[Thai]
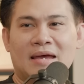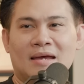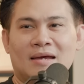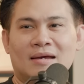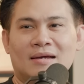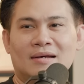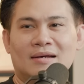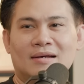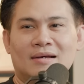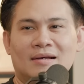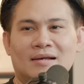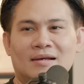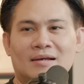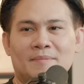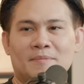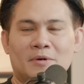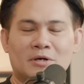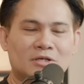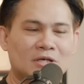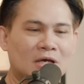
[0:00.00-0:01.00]
อ่ะ
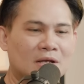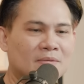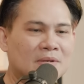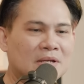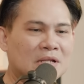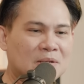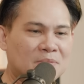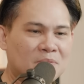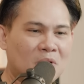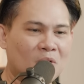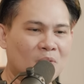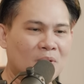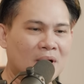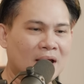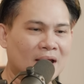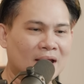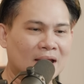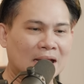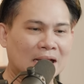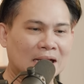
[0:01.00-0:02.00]
เพราะฉะนั้นพี่ถึงบอกว่า
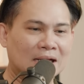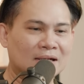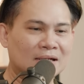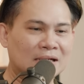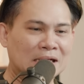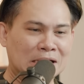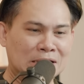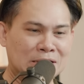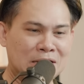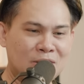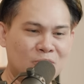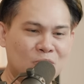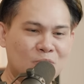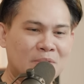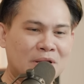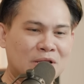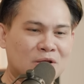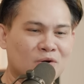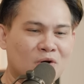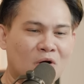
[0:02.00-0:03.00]
ยิ่งคุณ
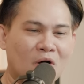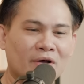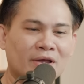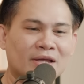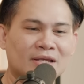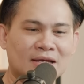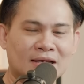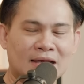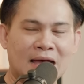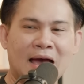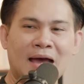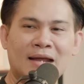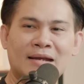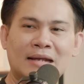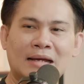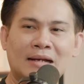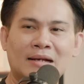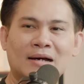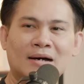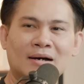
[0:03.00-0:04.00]
เป็นเจ้าของกิจการ
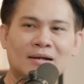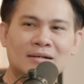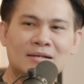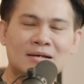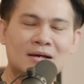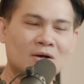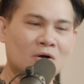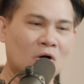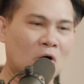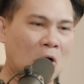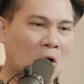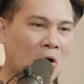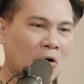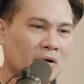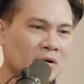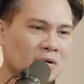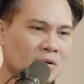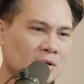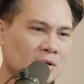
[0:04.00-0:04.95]
เนี่ยเนาะเรื่องของ